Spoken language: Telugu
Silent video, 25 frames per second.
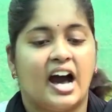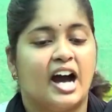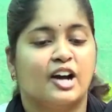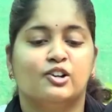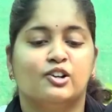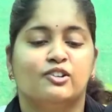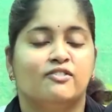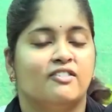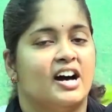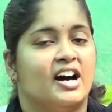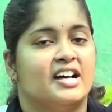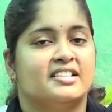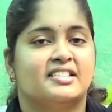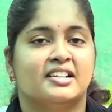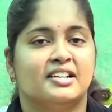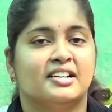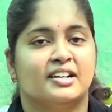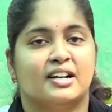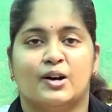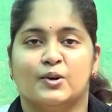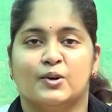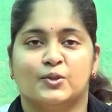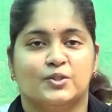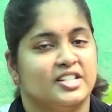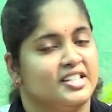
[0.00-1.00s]
ఆకులు వాసన
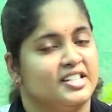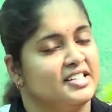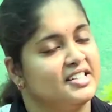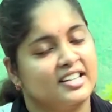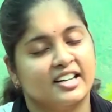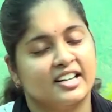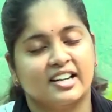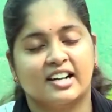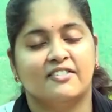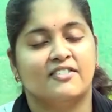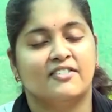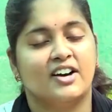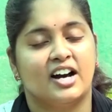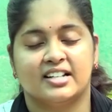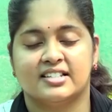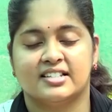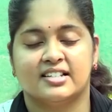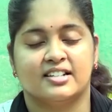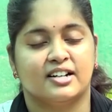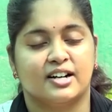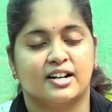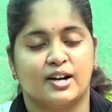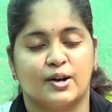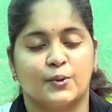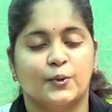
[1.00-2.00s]
రావు జనరల్గా
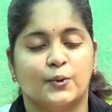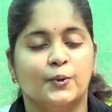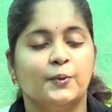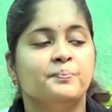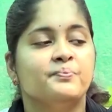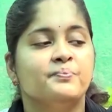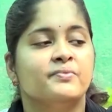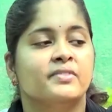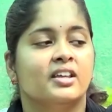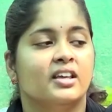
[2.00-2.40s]
వాసన రావు